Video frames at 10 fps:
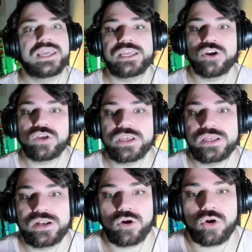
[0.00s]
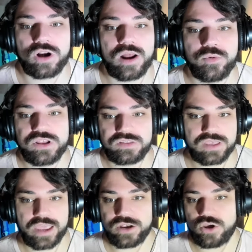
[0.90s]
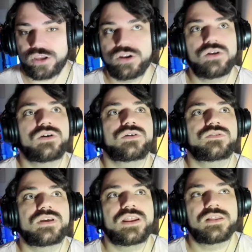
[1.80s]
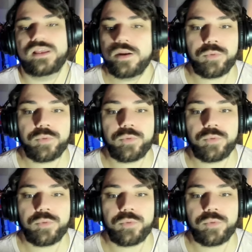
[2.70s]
y, no, y lo corre la policía y no, y no se quiere detener,